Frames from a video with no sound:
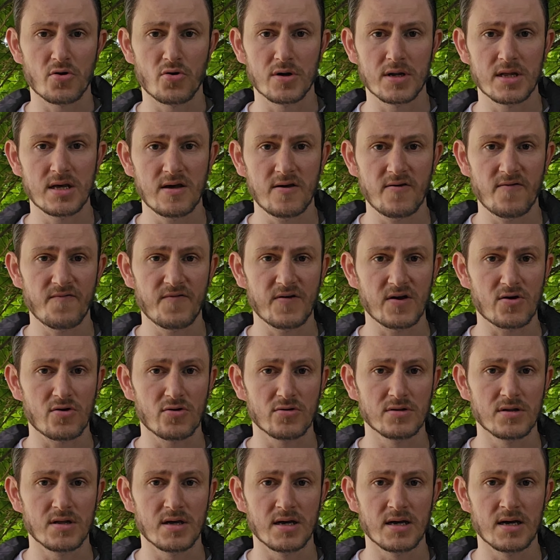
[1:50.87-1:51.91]
هون
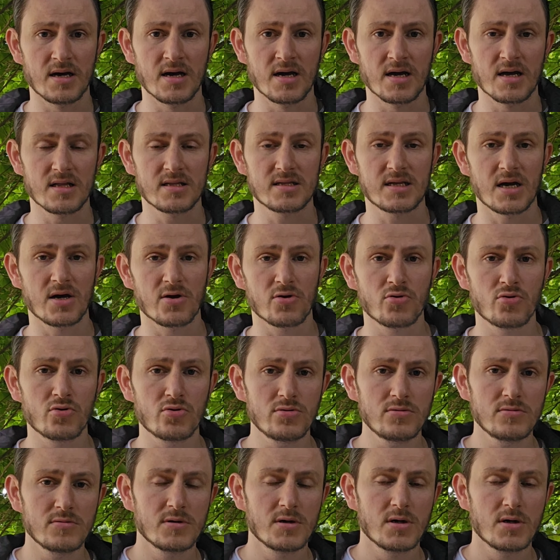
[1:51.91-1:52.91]
فيكم آه، تقروه